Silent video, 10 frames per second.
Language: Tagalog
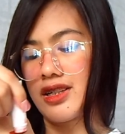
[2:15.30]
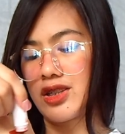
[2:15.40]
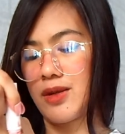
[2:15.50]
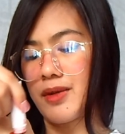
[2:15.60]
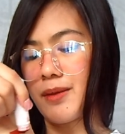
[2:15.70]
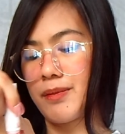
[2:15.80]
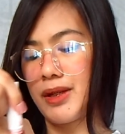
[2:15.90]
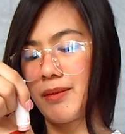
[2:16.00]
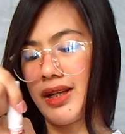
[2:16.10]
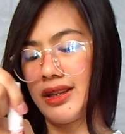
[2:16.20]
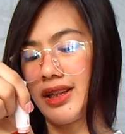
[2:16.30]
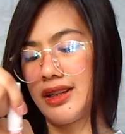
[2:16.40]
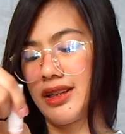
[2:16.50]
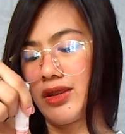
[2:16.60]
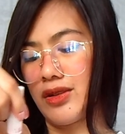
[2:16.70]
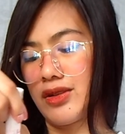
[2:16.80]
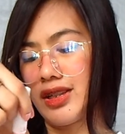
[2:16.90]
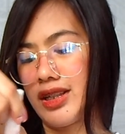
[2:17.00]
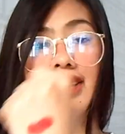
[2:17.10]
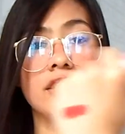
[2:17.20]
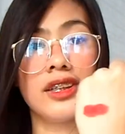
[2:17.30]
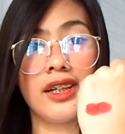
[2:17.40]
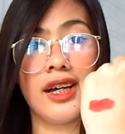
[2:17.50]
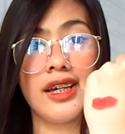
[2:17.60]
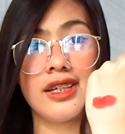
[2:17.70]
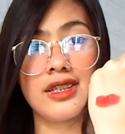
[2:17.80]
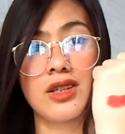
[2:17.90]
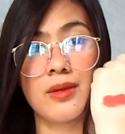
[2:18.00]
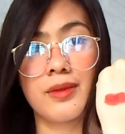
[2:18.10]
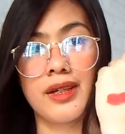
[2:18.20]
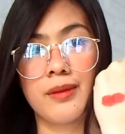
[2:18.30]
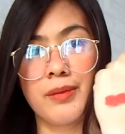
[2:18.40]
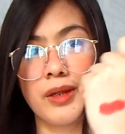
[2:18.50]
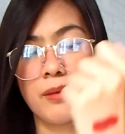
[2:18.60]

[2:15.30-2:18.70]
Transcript: na sobrang pigmented nito. Ayan siya guys, sobrang